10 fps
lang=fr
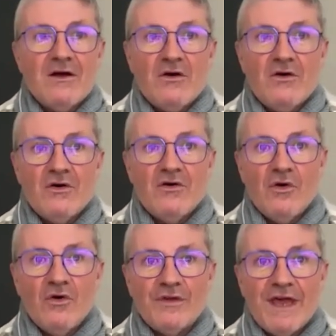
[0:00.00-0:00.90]
euh,
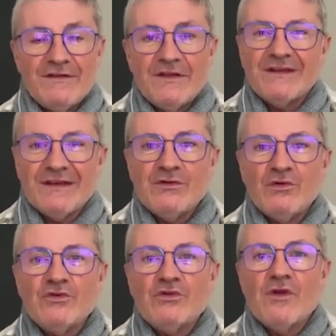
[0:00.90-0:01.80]
on a été très
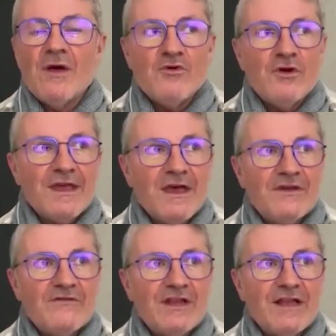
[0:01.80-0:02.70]
heureux de collaborer
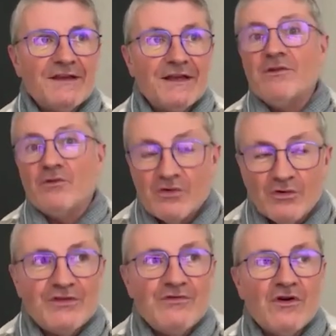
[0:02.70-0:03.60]
avec Ville Internet et on le
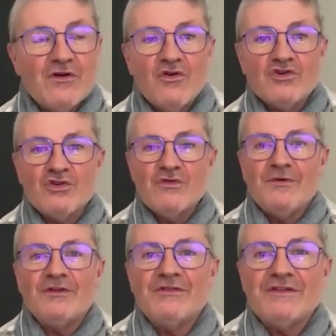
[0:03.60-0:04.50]
continue encore aujourd'hui
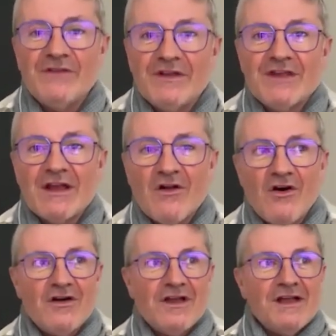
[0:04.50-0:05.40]
pendant ces 25
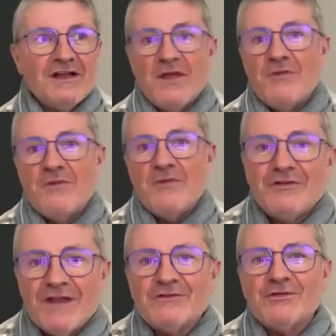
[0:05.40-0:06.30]
ans. Et puis
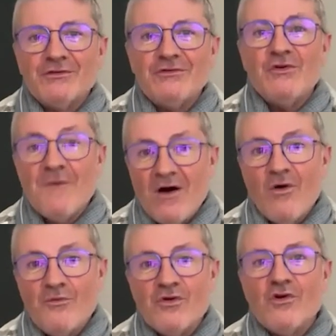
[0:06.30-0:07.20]
peut-être euh, demain,
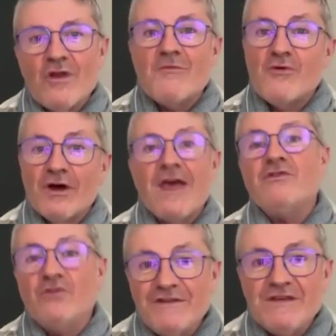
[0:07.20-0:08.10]
on peut collaborer à
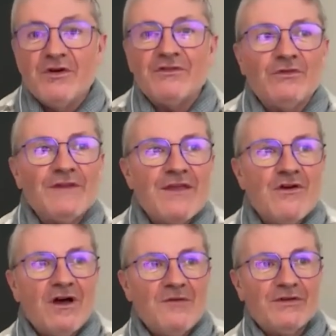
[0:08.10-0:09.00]
une autre dimension
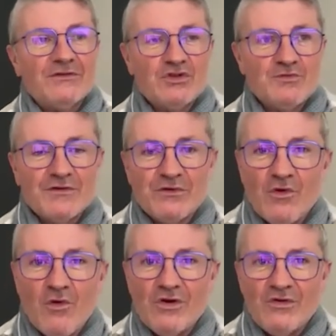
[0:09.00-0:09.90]
d'ailleurs, hein, parce que je pense que
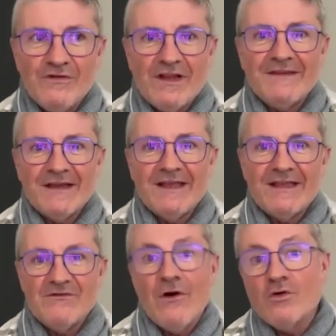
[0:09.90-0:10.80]
le rôle de Ville
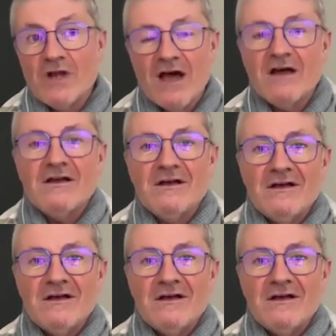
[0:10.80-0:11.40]
Internet, il va au-delà